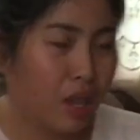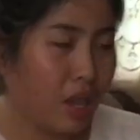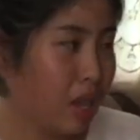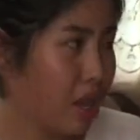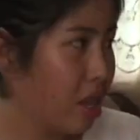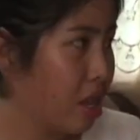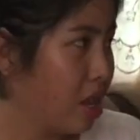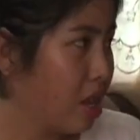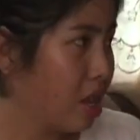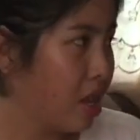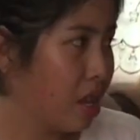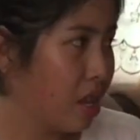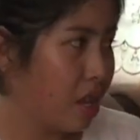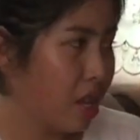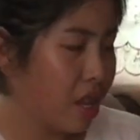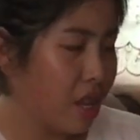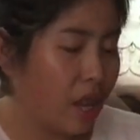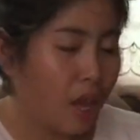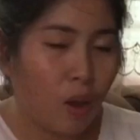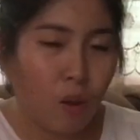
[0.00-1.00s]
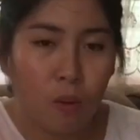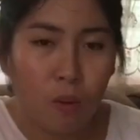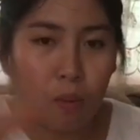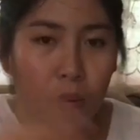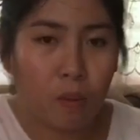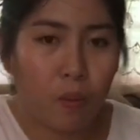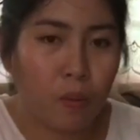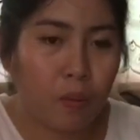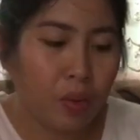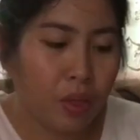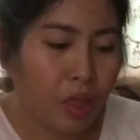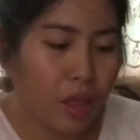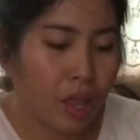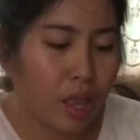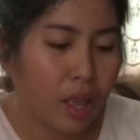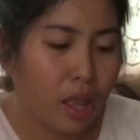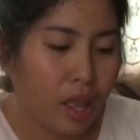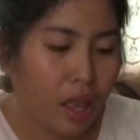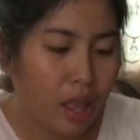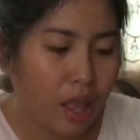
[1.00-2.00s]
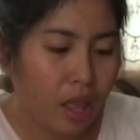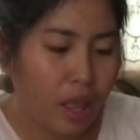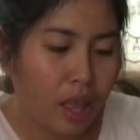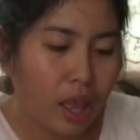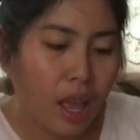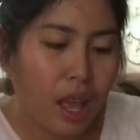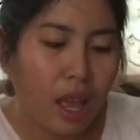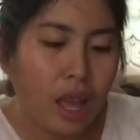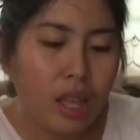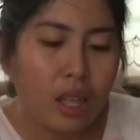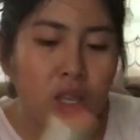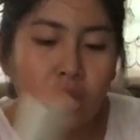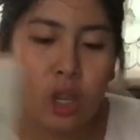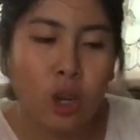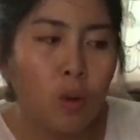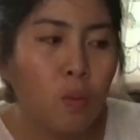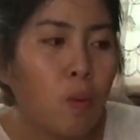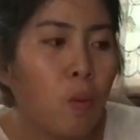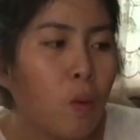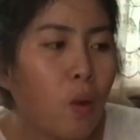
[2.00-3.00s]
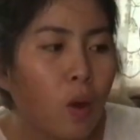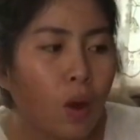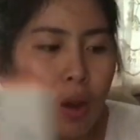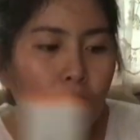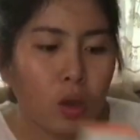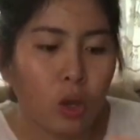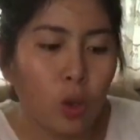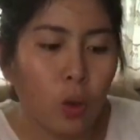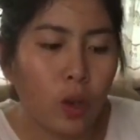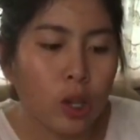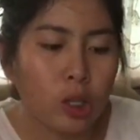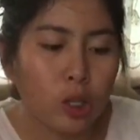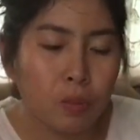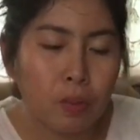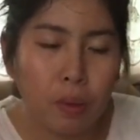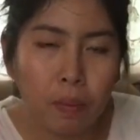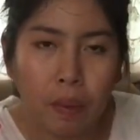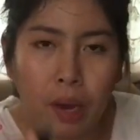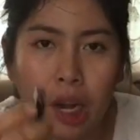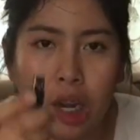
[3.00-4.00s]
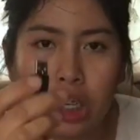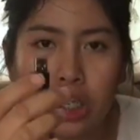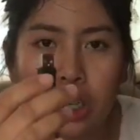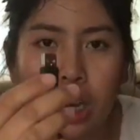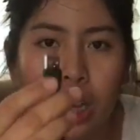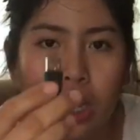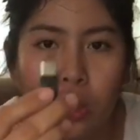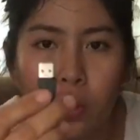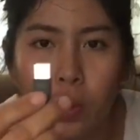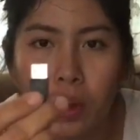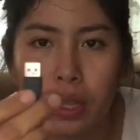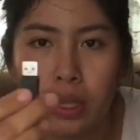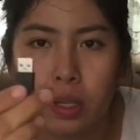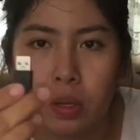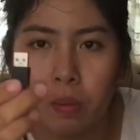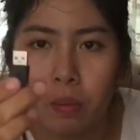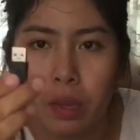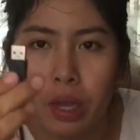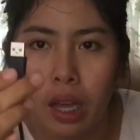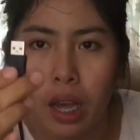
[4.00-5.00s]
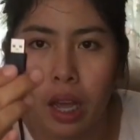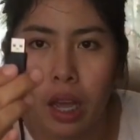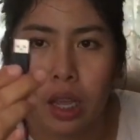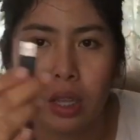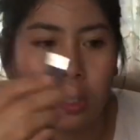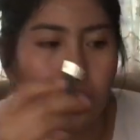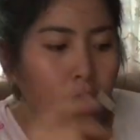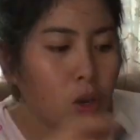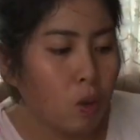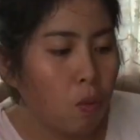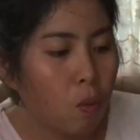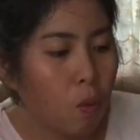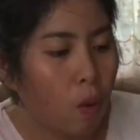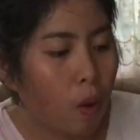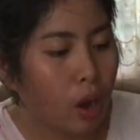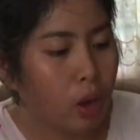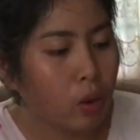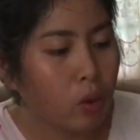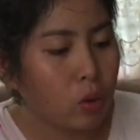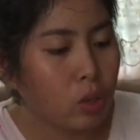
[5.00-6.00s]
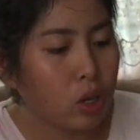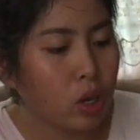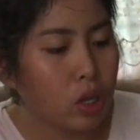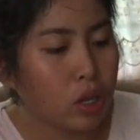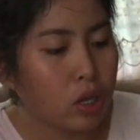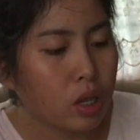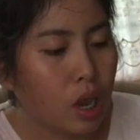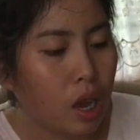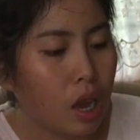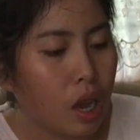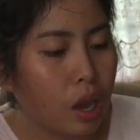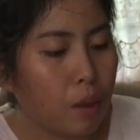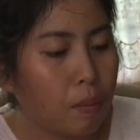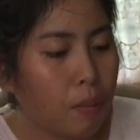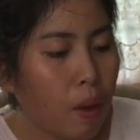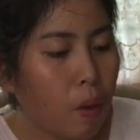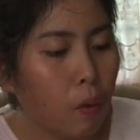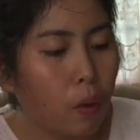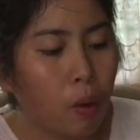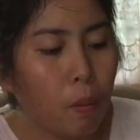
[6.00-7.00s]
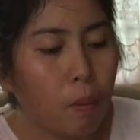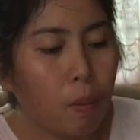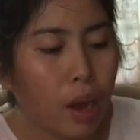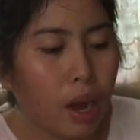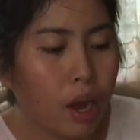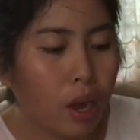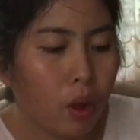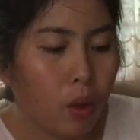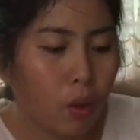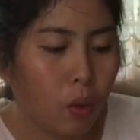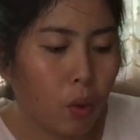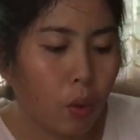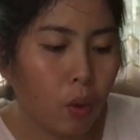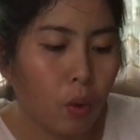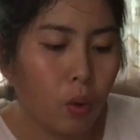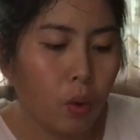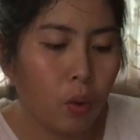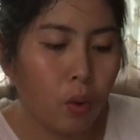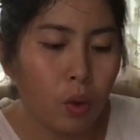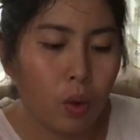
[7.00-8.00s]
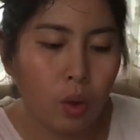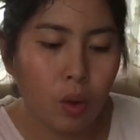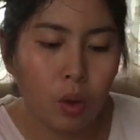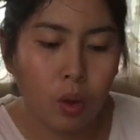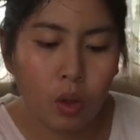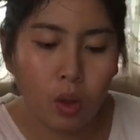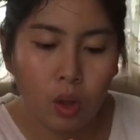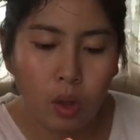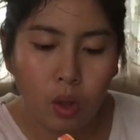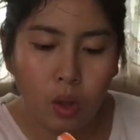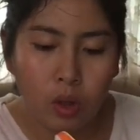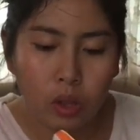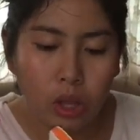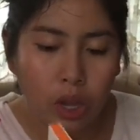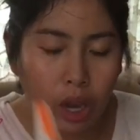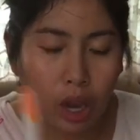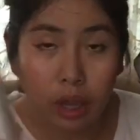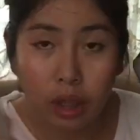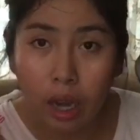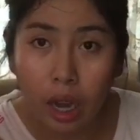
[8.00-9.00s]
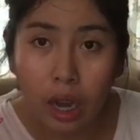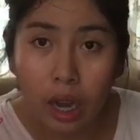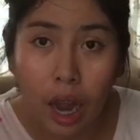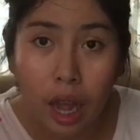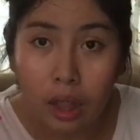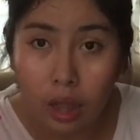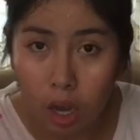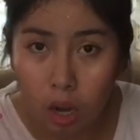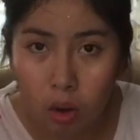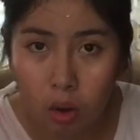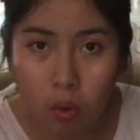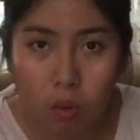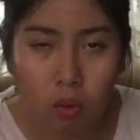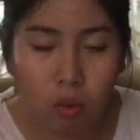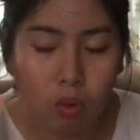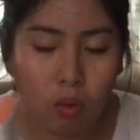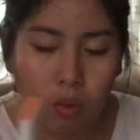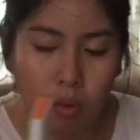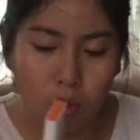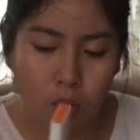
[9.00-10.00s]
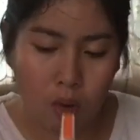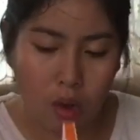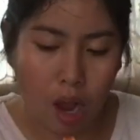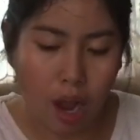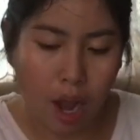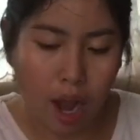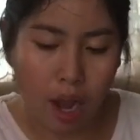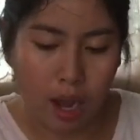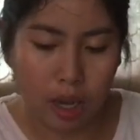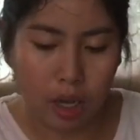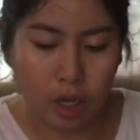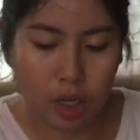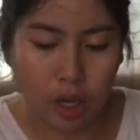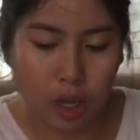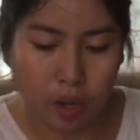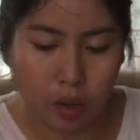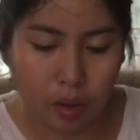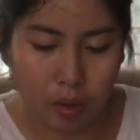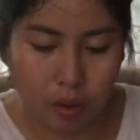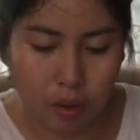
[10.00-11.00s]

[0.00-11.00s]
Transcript: So, ano yan? Yung sinubuk USB pala siya, USB ah, kaya sinubukan ko siya sa power bank ko. Power bank, power bank. Tira try natin kung gagana siya.